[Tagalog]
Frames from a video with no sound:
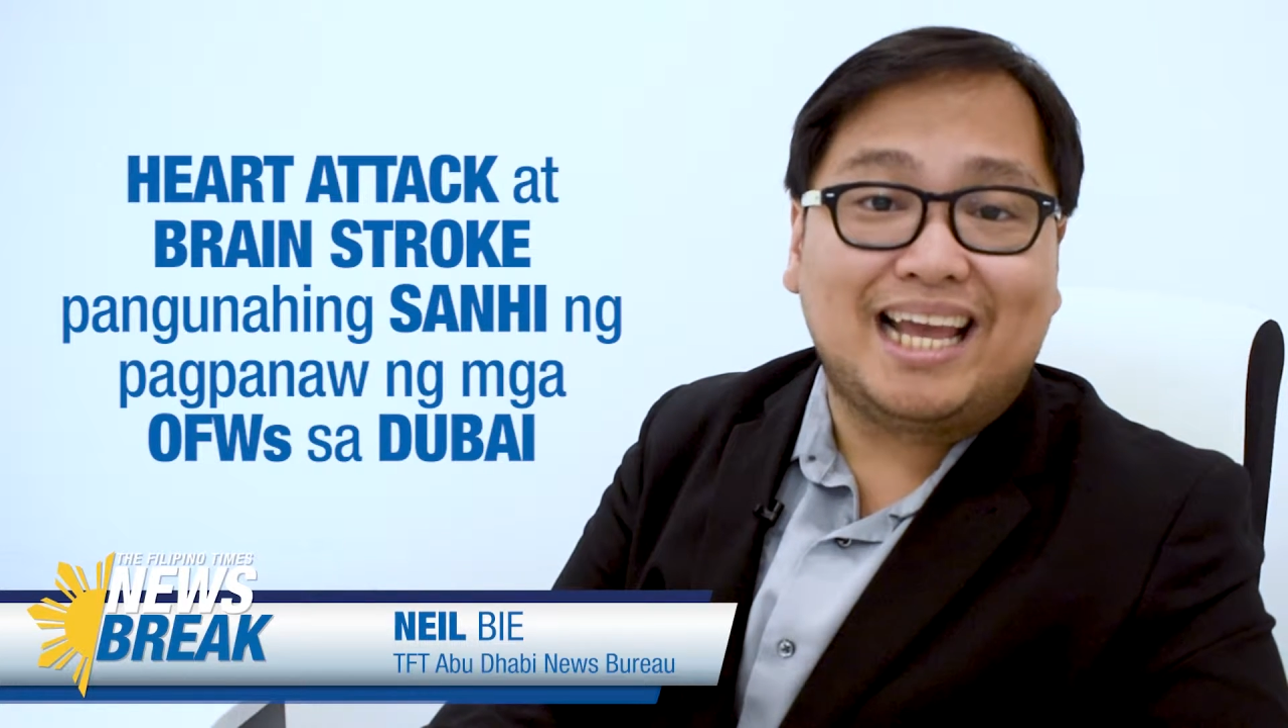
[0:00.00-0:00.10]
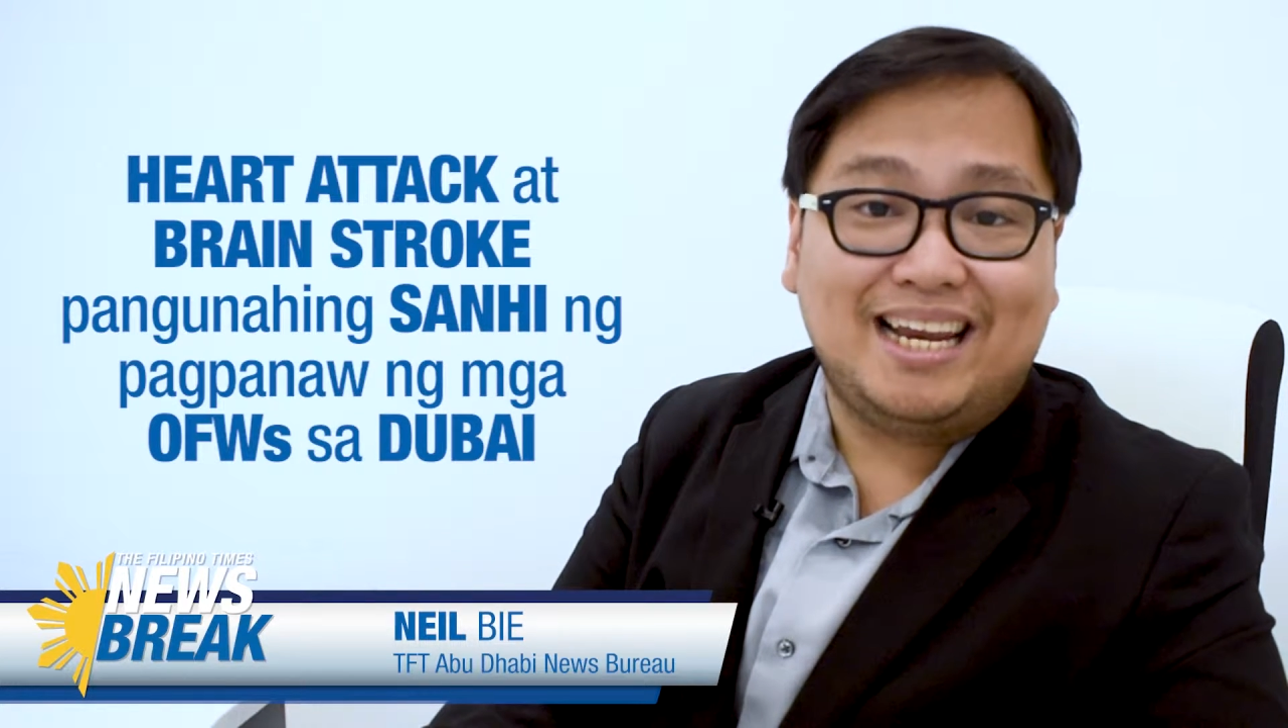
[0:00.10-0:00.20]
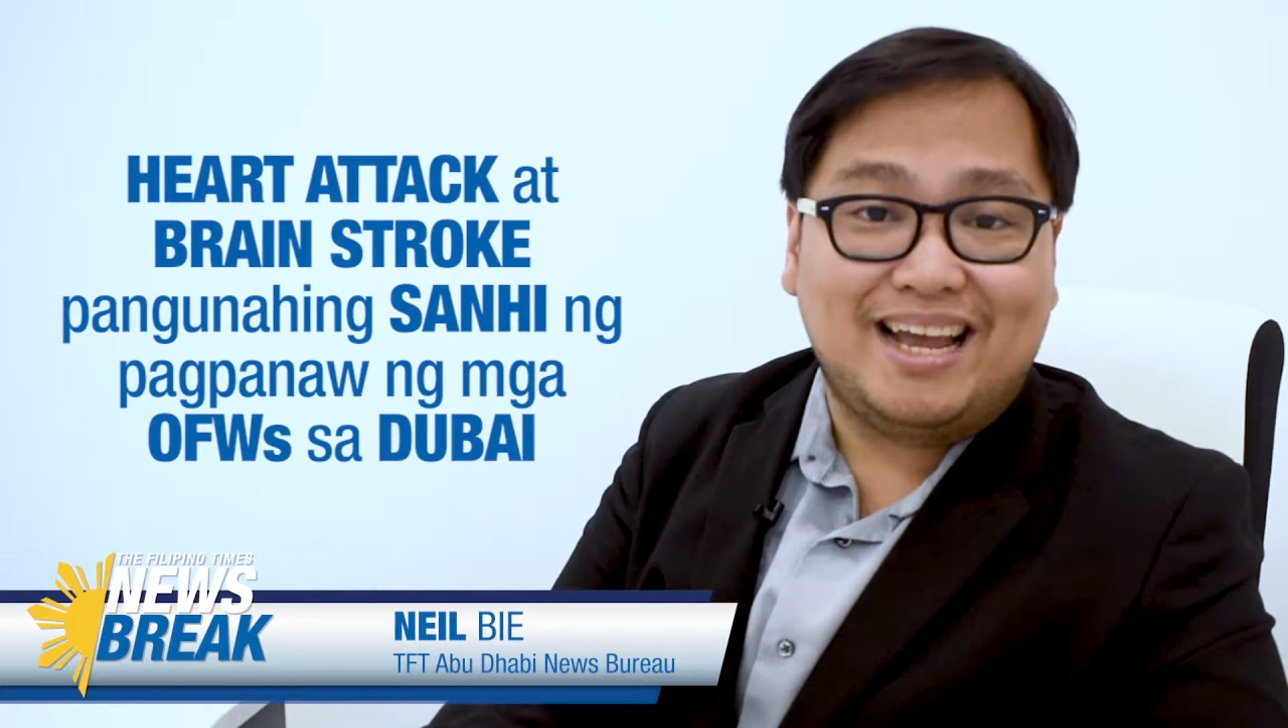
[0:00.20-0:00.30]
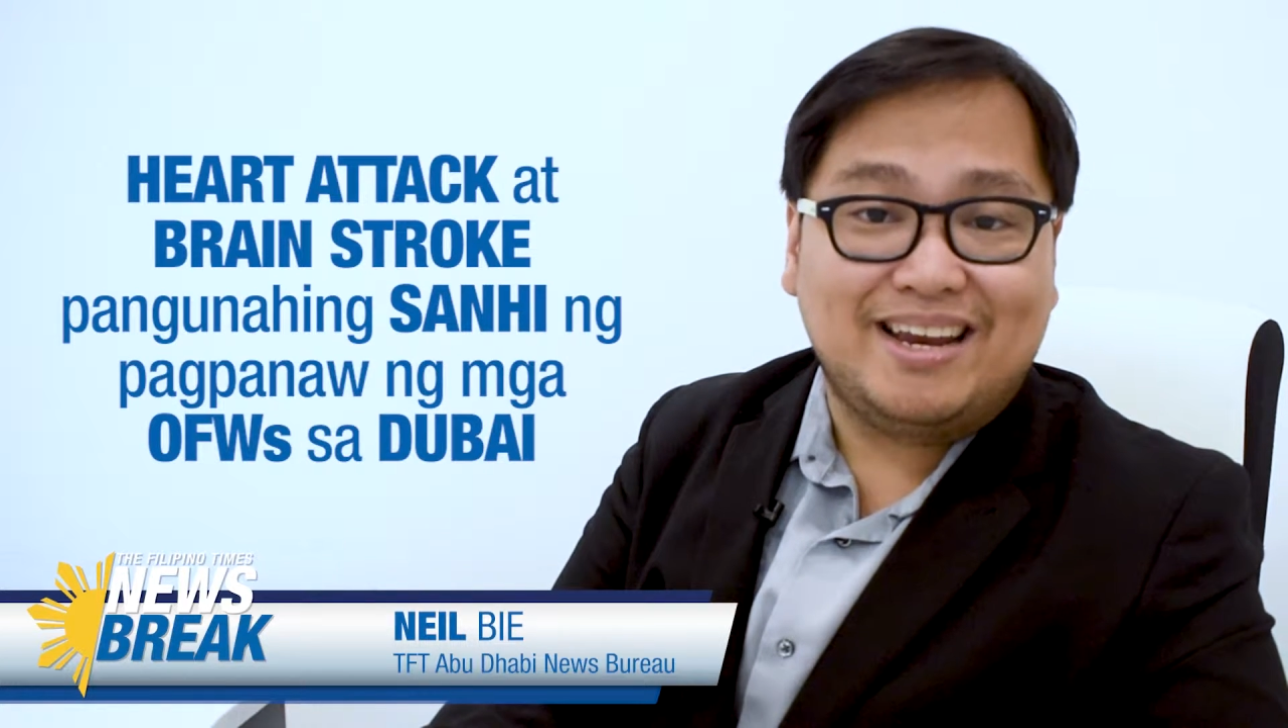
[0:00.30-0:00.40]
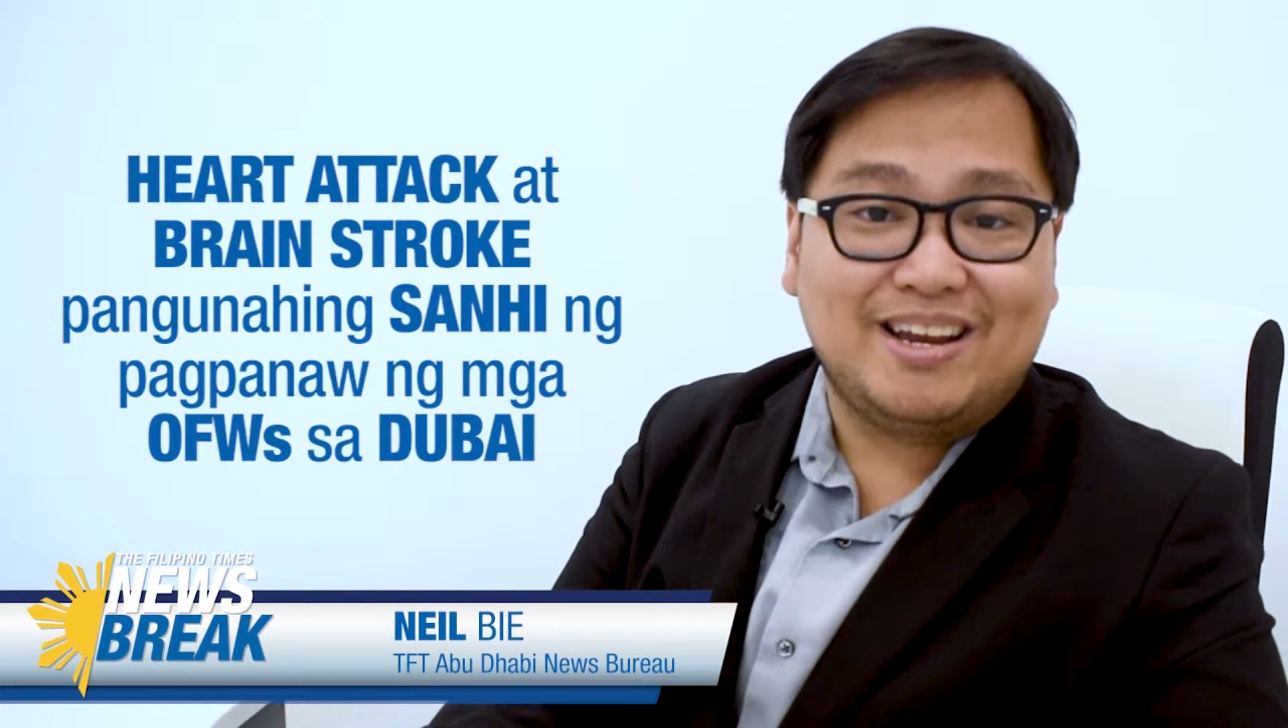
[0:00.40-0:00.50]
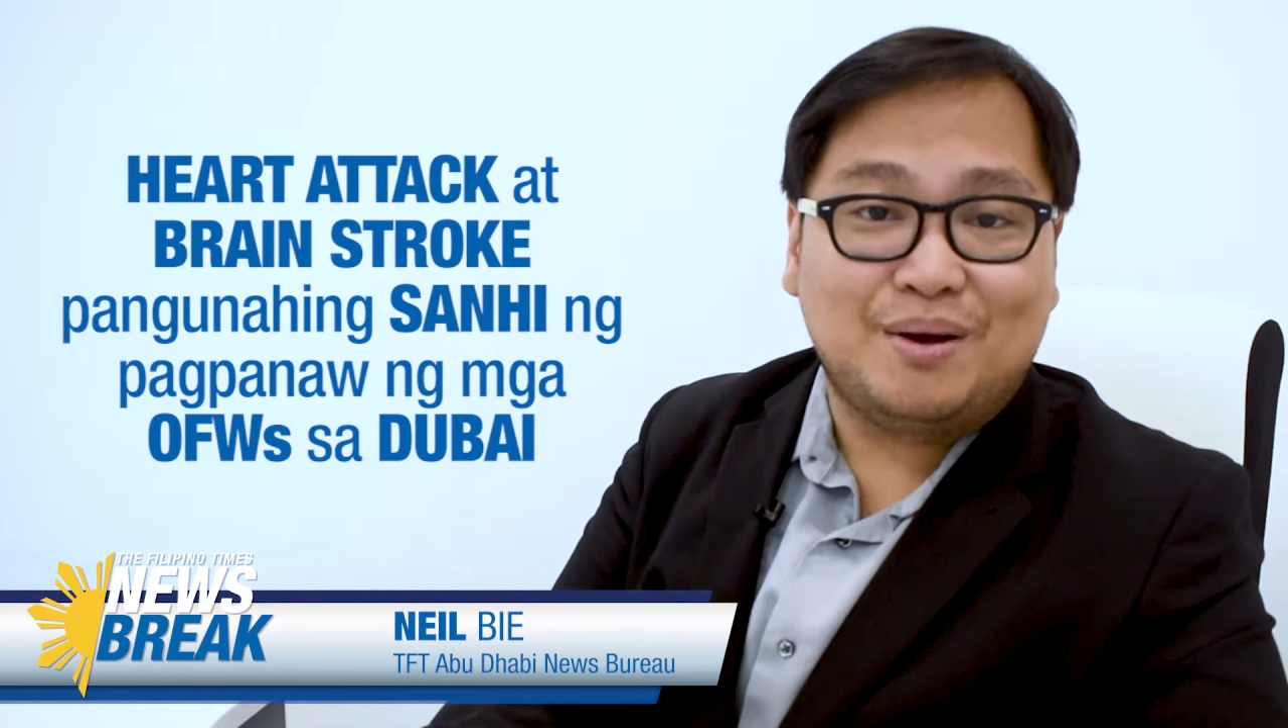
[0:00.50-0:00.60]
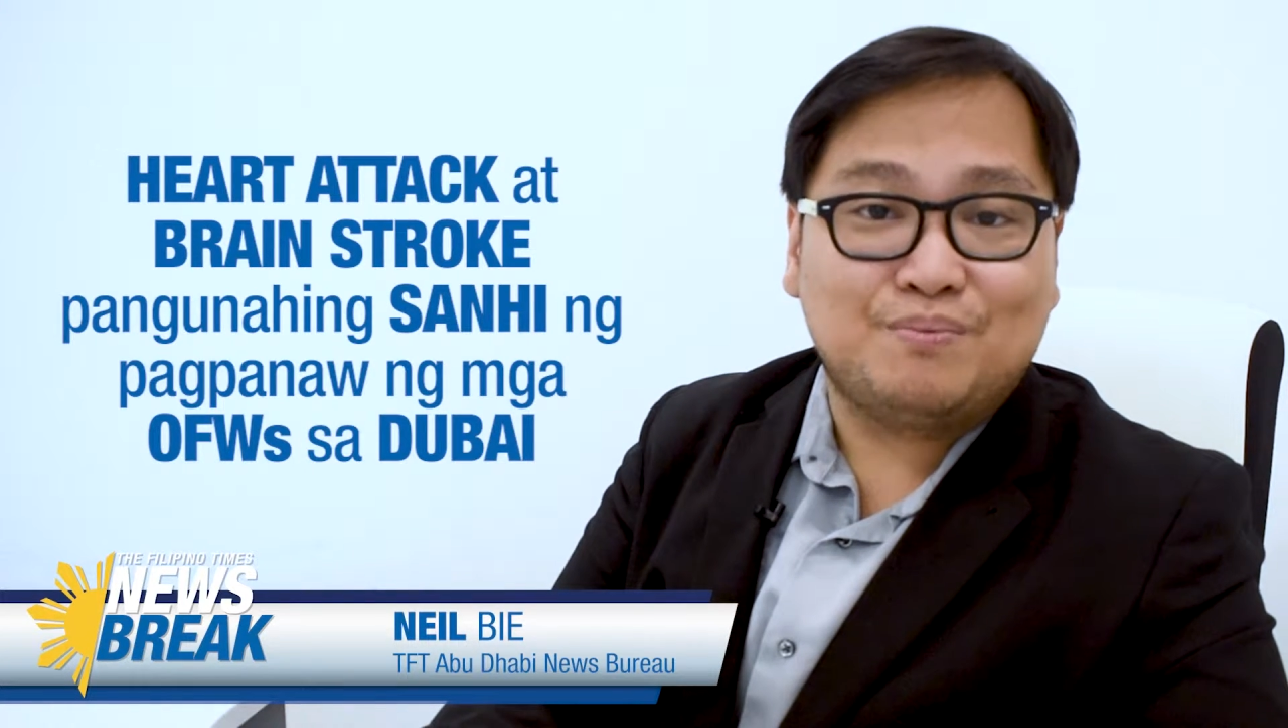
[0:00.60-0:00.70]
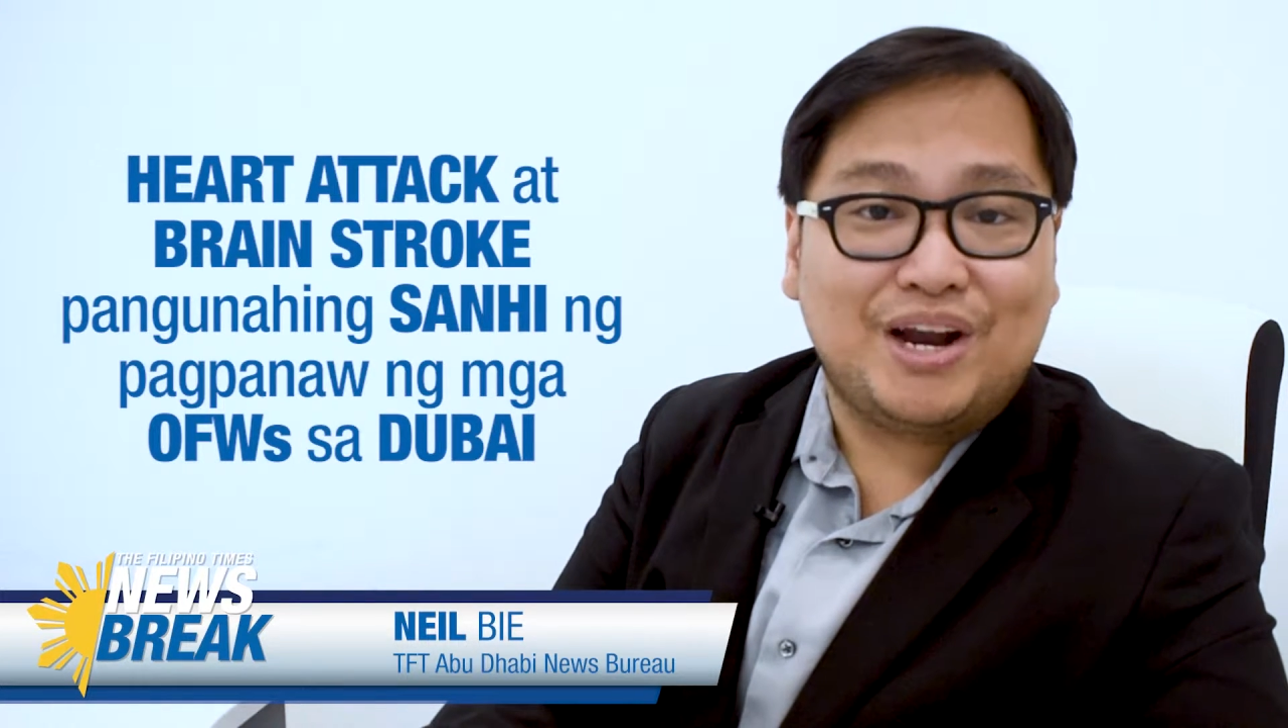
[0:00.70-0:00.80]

dahilan ng